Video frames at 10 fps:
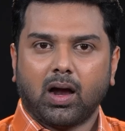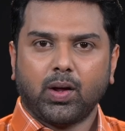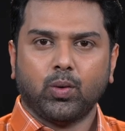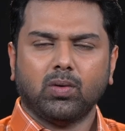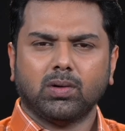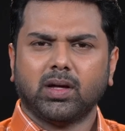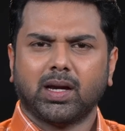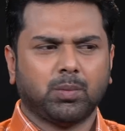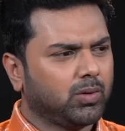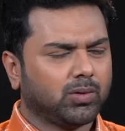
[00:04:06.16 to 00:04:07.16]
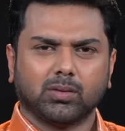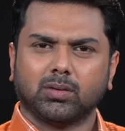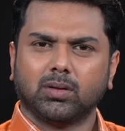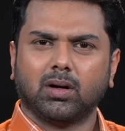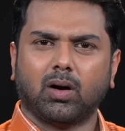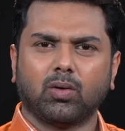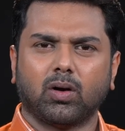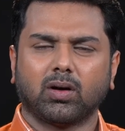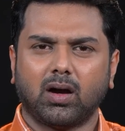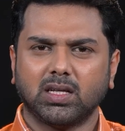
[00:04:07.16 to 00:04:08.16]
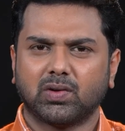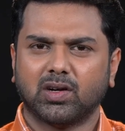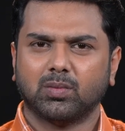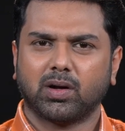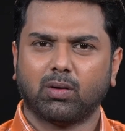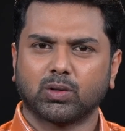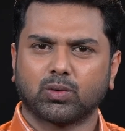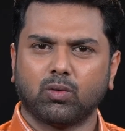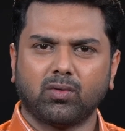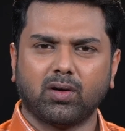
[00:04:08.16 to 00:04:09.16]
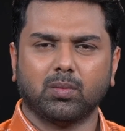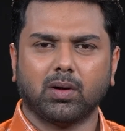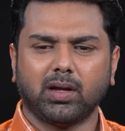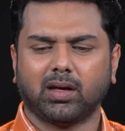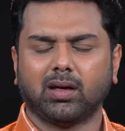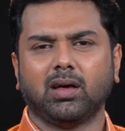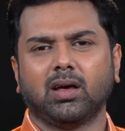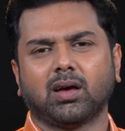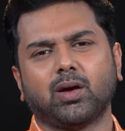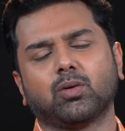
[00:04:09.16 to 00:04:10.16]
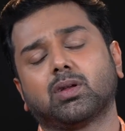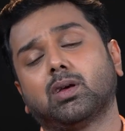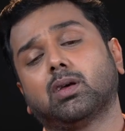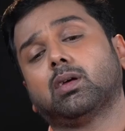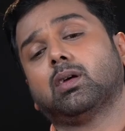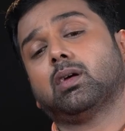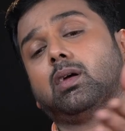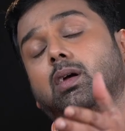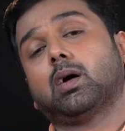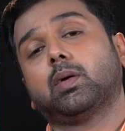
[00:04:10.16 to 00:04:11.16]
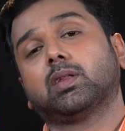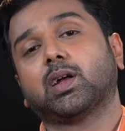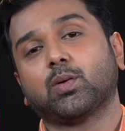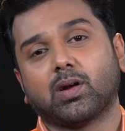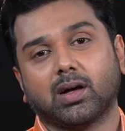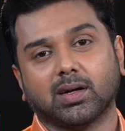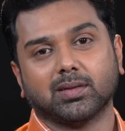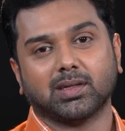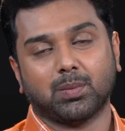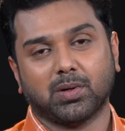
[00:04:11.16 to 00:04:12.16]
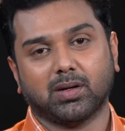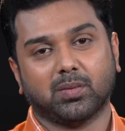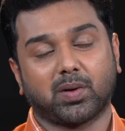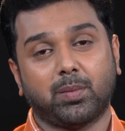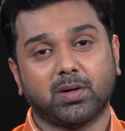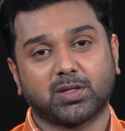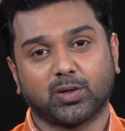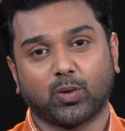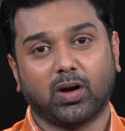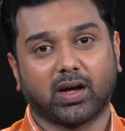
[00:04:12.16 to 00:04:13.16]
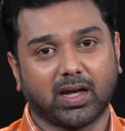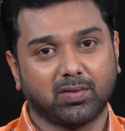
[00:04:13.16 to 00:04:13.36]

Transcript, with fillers: ஆனால் இவங்க வந்து என்னமோ அவங்களோட காலேஜ் ஃப்ரெண்டு மாதிரி அவங்க ஸ்கூல் ஃப்ரெண்டு மாதிரி கை கொடுத்துட்டு அப்படி தட்டி விட்றாங்க நம்ம ப்ரைம் மினிஸ்டர் தோலில் கை